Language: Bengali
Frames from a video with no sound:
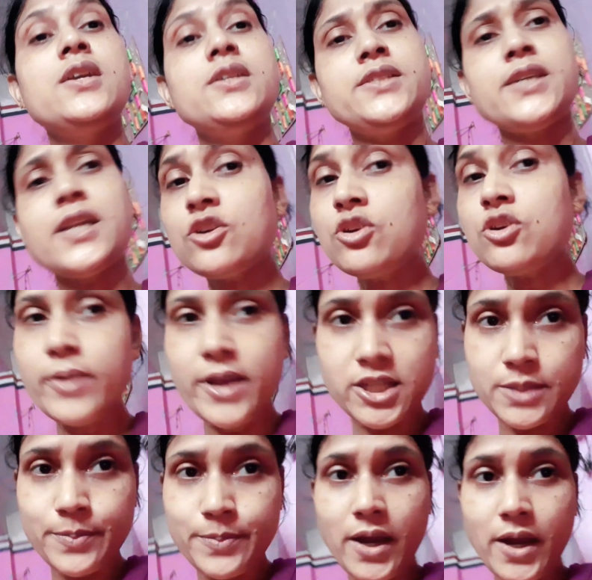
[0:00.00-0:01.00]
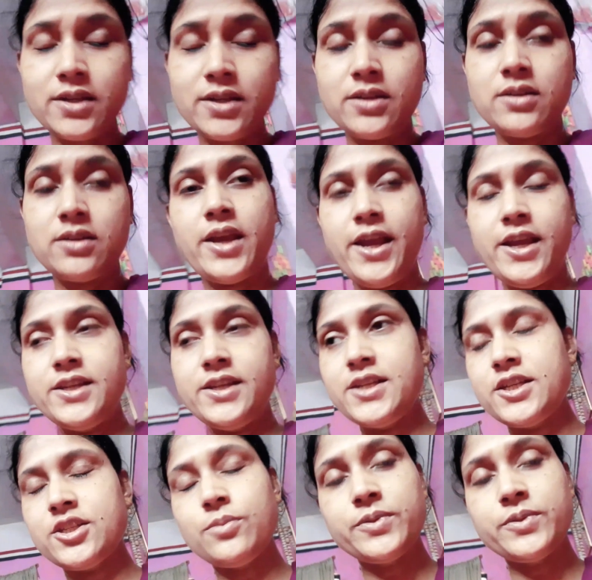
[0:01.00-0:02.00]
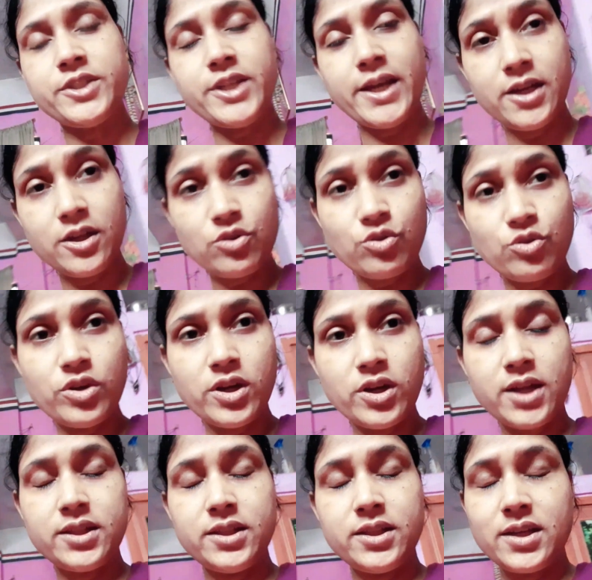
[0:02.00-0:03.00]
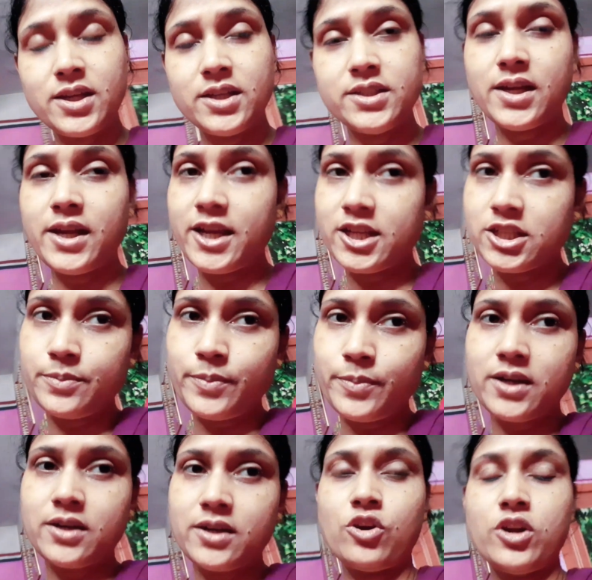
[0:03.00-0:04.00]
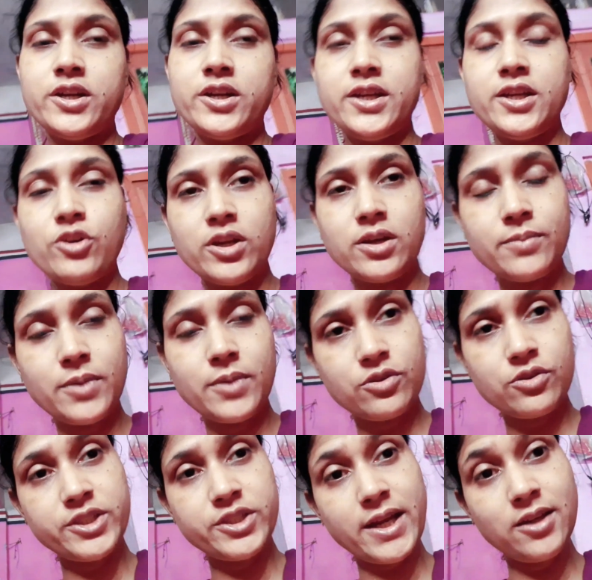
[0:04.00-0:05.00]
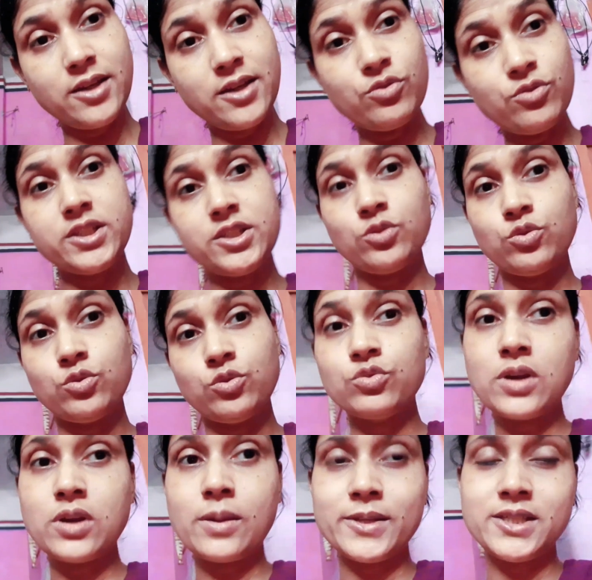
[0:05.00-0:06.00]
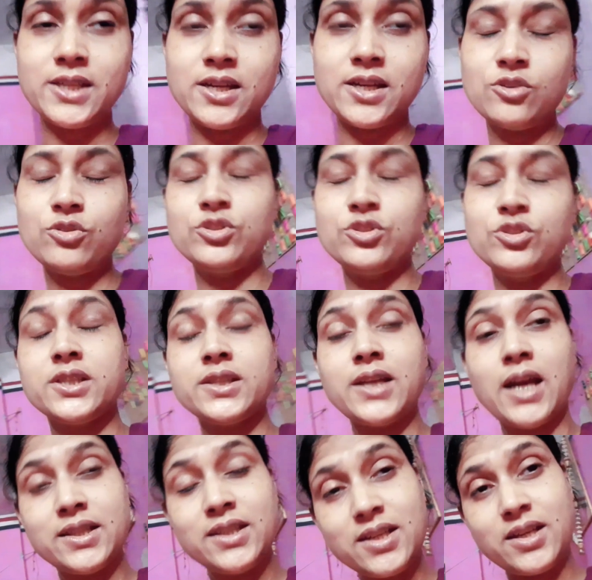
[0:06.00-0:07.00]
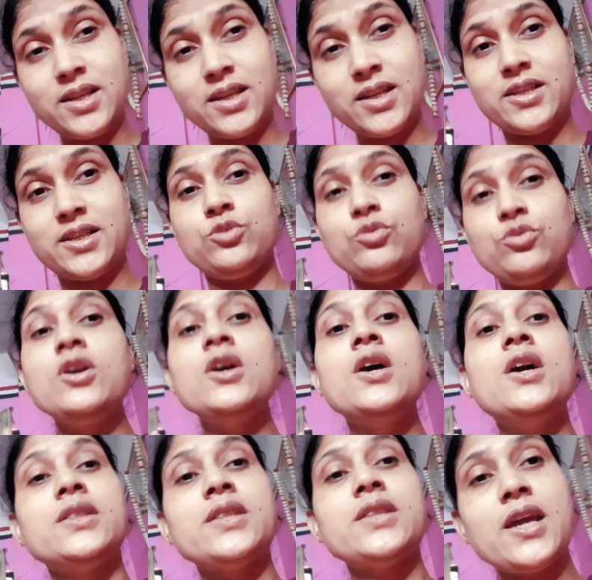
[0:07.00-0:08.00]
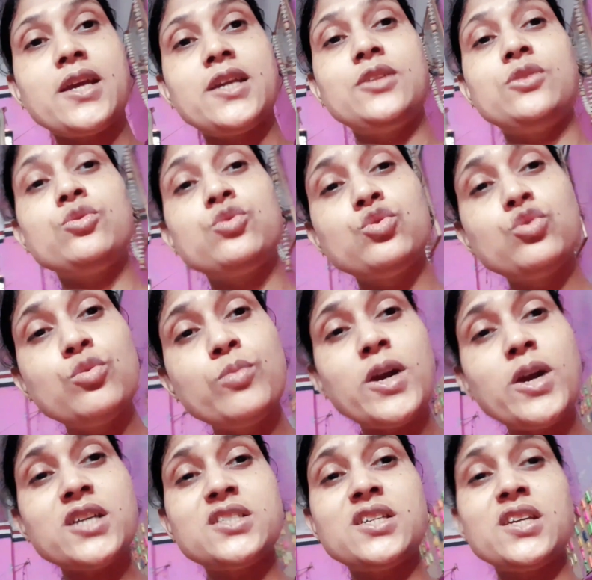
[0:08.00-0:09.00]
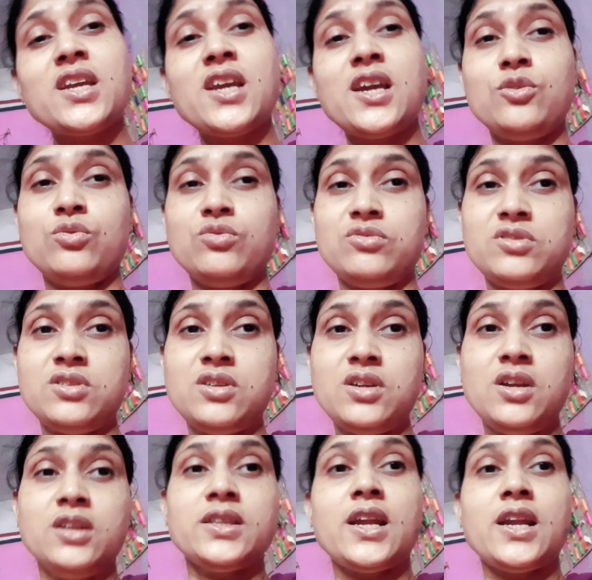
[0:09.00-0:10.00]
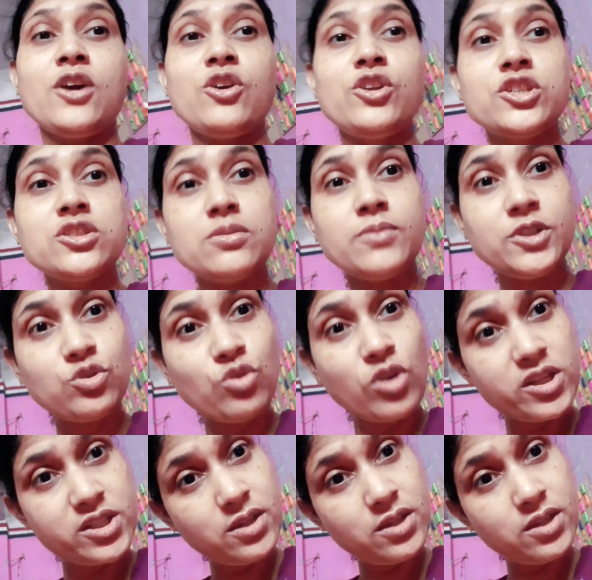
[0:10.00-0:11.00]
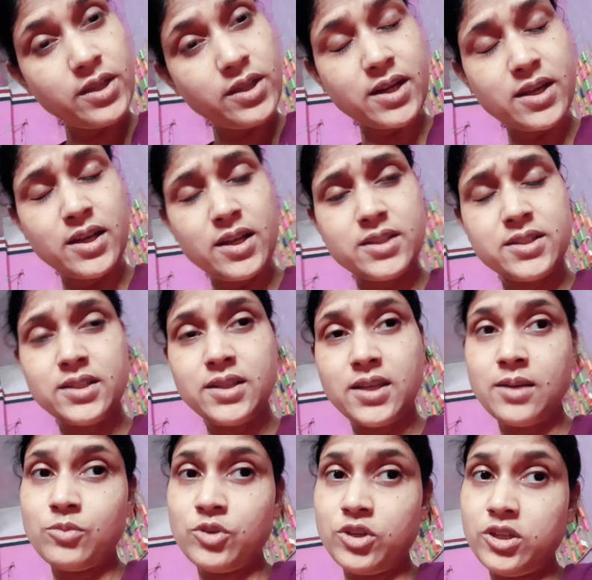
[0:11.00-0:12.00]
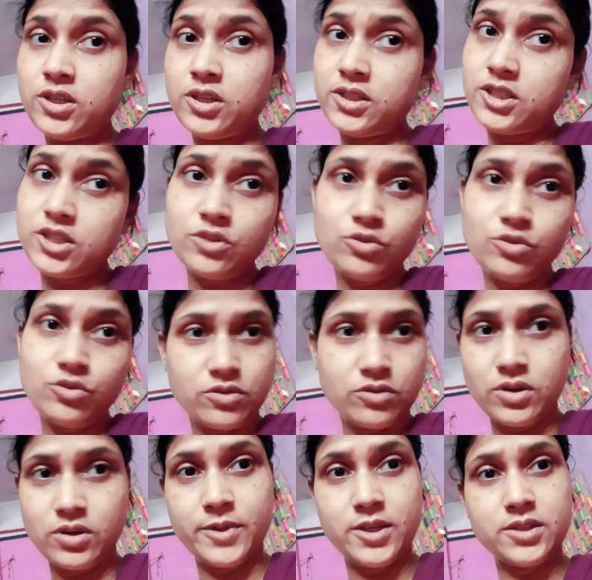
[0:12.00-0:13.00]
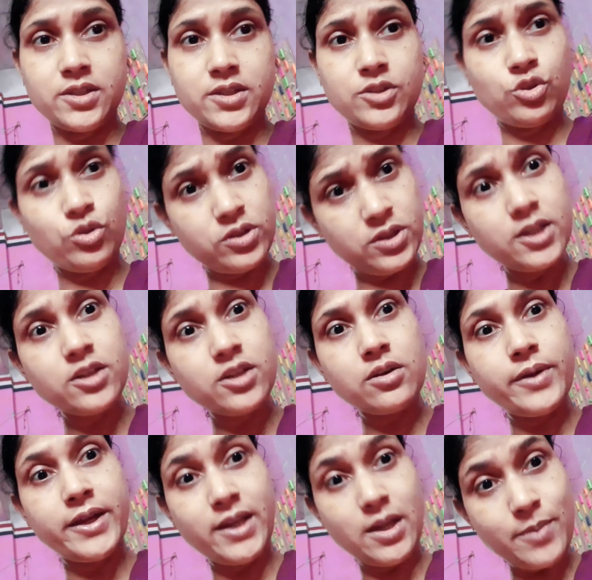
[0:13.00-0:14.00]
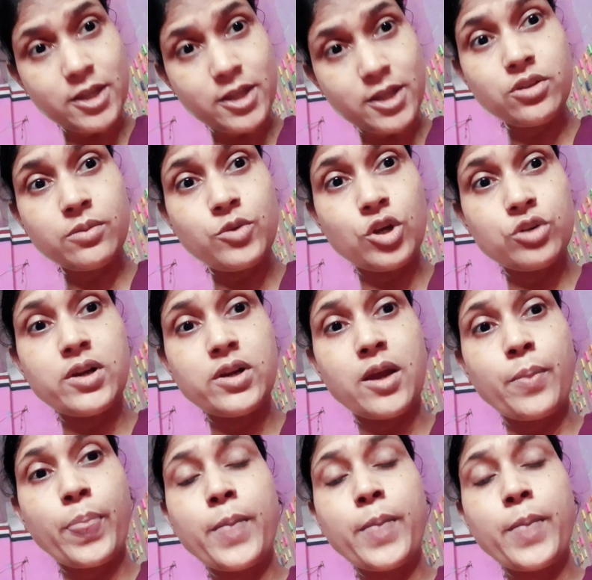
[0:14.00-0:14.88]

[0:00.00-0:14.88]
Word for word: যারা খুব এক্সপার্ট এই যে সব চ্যানেল খোলার দিকে যারা এক্সপার্ট অলরেডি অনেকবার চ্যানেল খুলেছে নতুন করে আবার চ্যানেল খুলছে তাদের ক্ষেত্রে কিন্তু তারা কিন্তু দু মাসে কেন তারা অনেক সময় দশ দিনও দেখা যাচ্ছে তারা মনিটাইজেশন অন করে ফেলছে সত্যি এরকম এটাই বাস্তব ঘটনা